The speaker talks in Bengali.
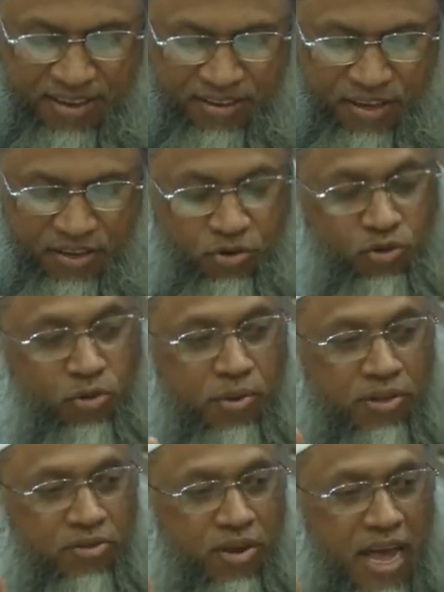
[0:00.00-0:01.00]
যে
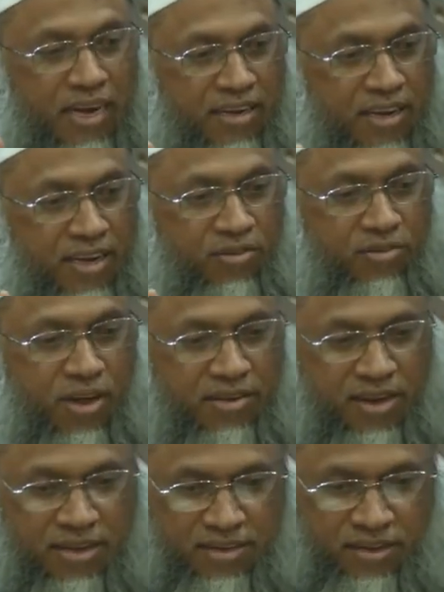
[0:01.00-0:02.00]
শুধুমাত্র একটা
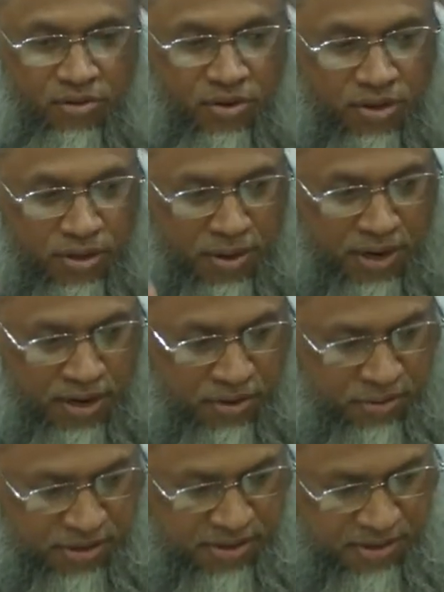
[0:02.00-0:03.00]
দাস আজাদ করে দিবা
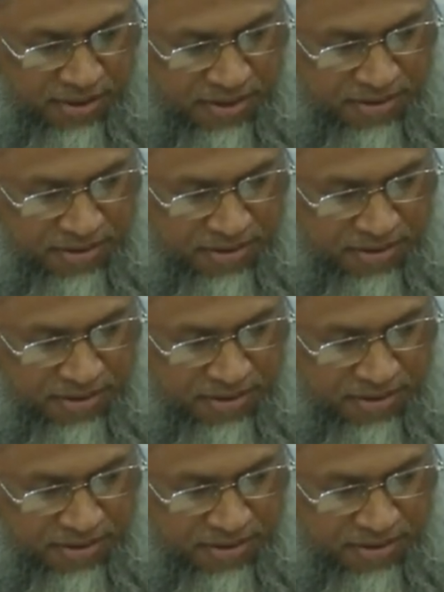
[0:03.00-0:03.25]
আল্লাহর আসতে